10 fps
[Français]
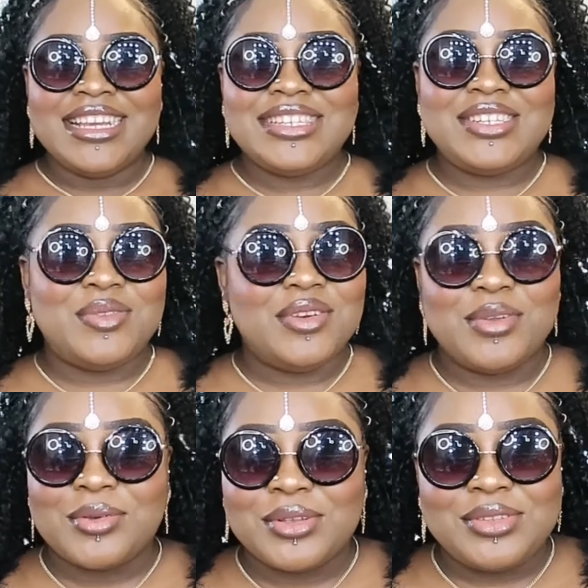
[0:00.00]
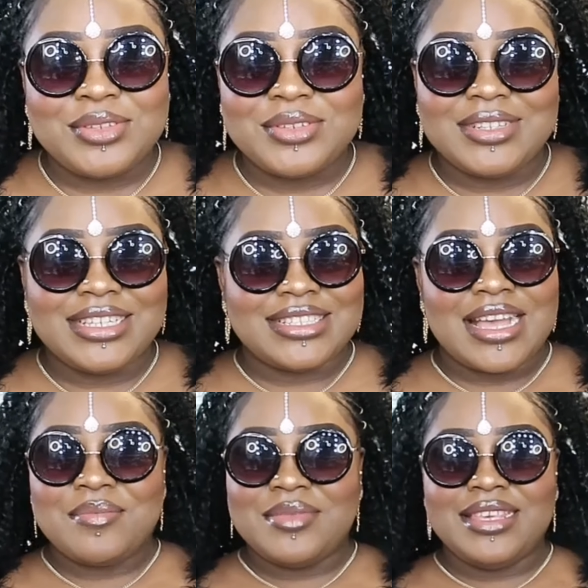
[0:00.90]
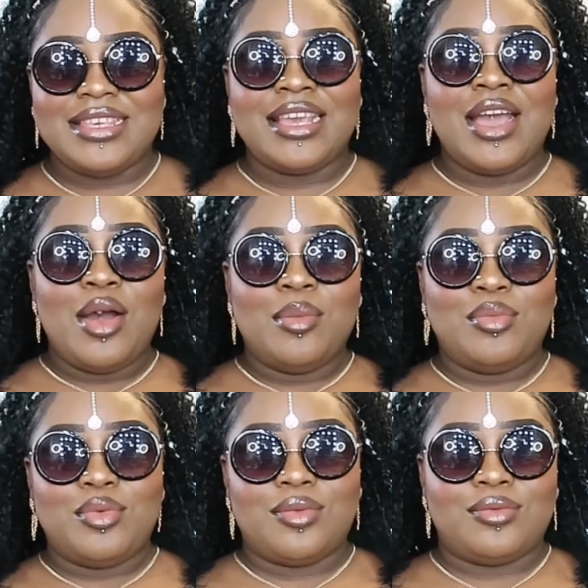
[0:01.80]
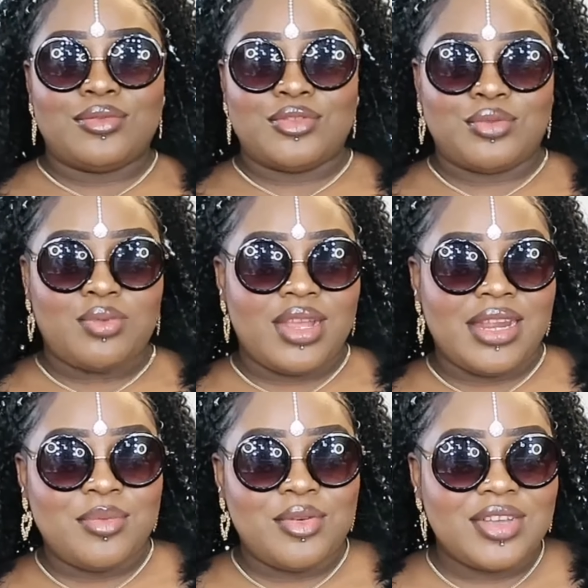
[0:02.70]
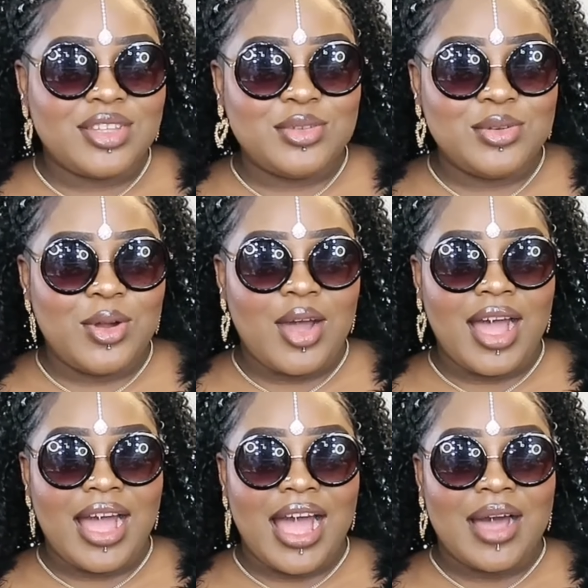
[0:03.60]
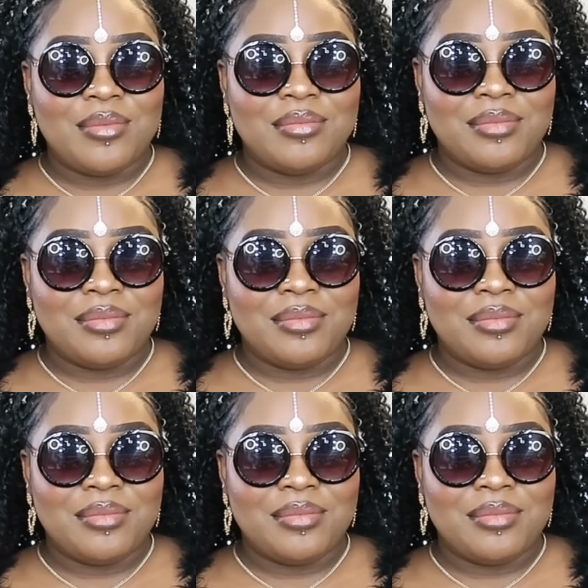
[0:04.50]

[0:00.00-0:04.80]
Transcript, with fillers: je suis de retour, les amis, pour vous jouer les mauvais tours. I'm